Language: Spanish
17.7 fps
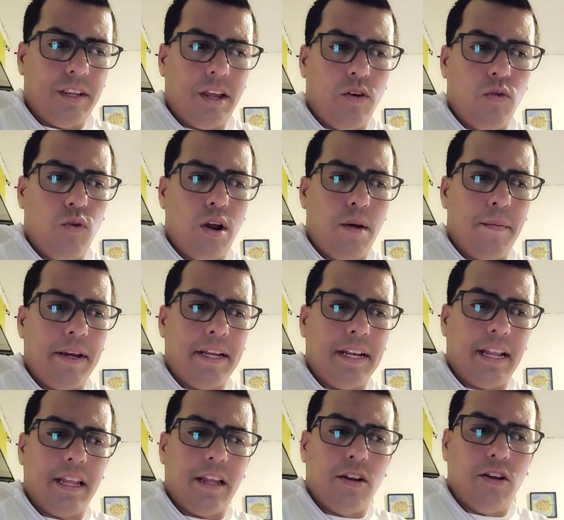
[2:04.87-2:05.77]
es una
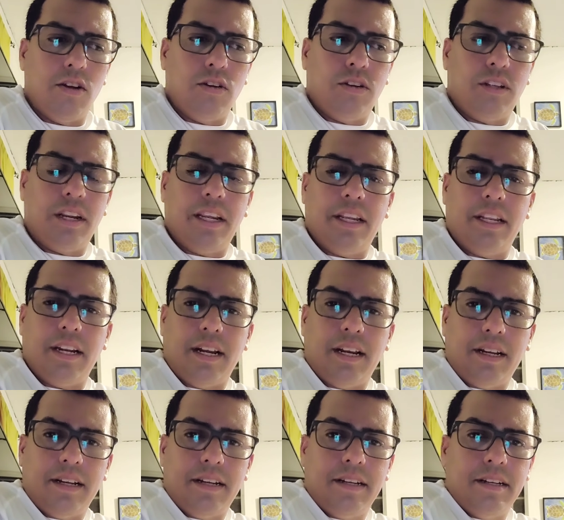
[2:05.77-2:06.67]
mezcla de
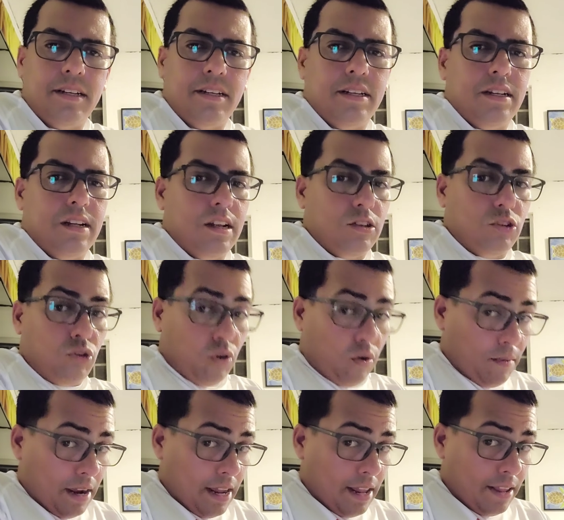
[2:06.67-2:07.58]
doctrina
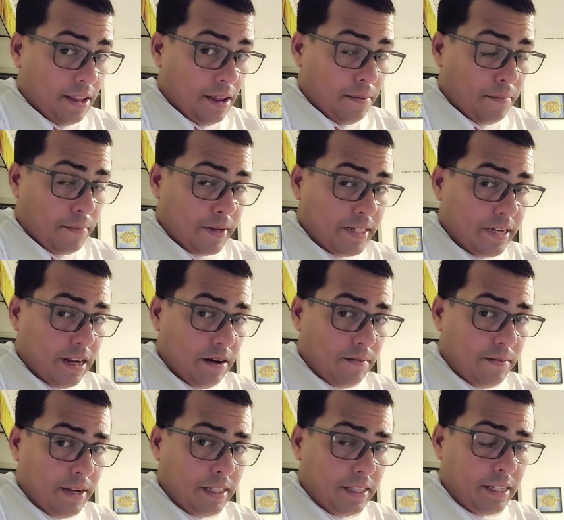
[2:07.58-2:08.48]
tomada
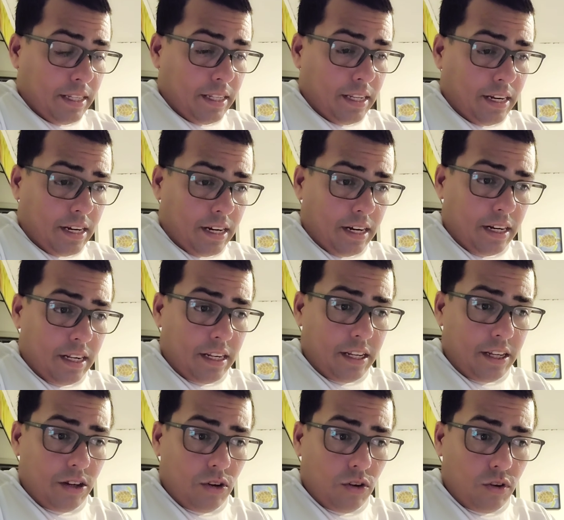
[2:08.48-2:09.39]
especialmente de
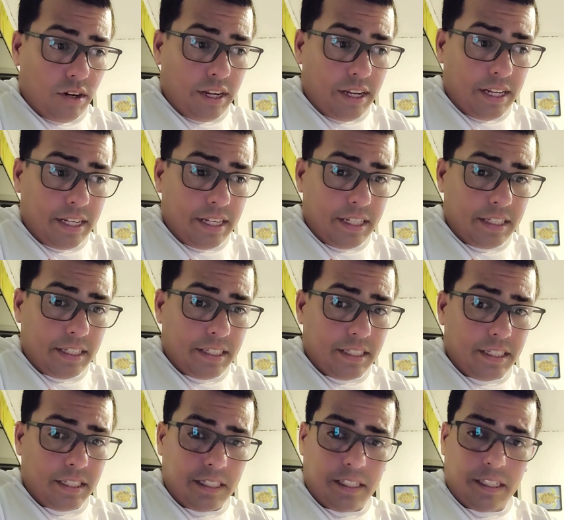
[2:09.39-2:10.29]

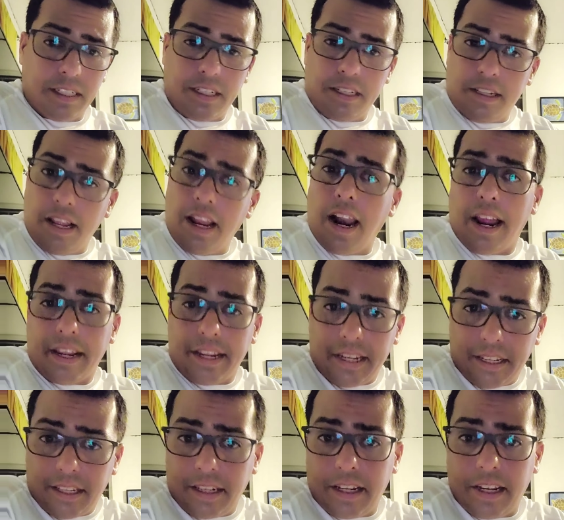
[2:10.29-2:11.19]
religiones de la
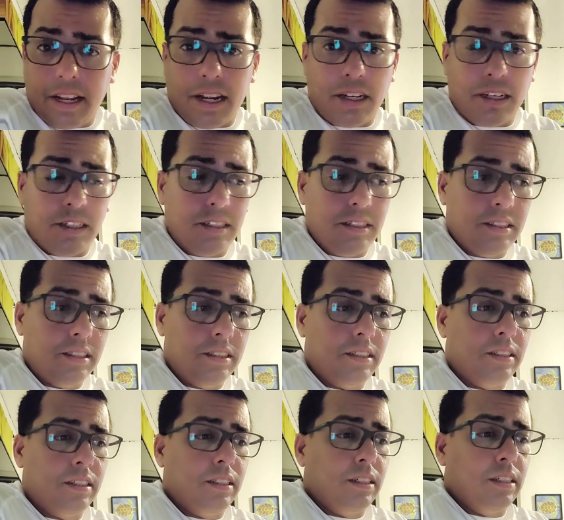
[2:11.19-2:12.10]
India,
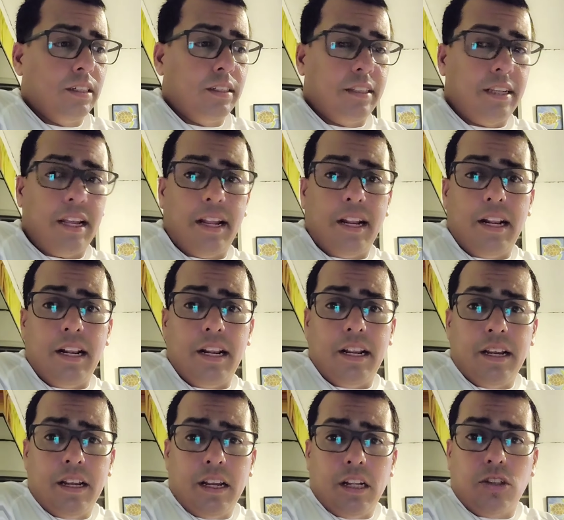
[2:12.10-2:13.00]

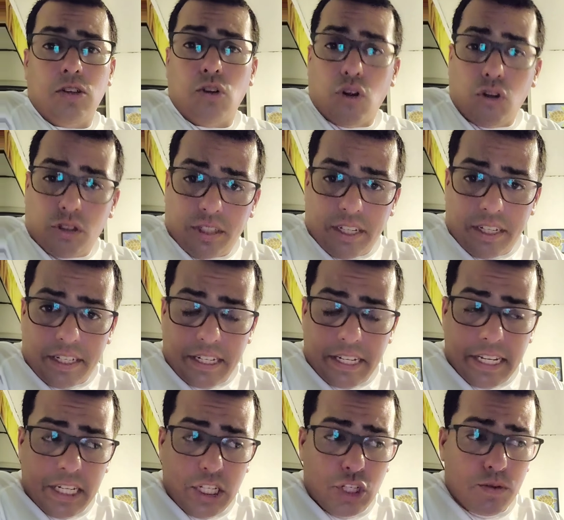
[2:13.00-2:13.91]
del
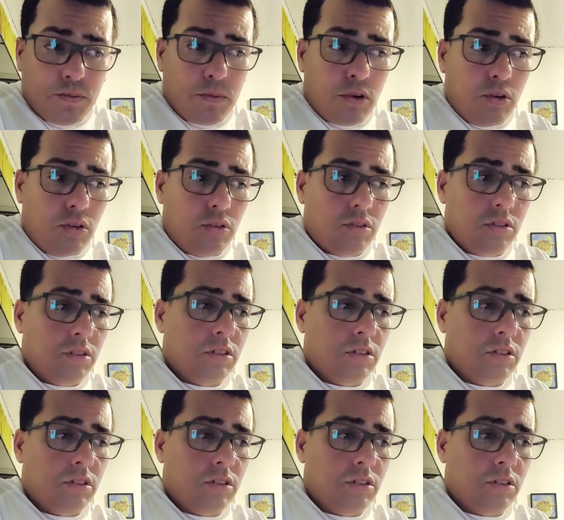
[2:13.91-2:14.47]
gnosticismo,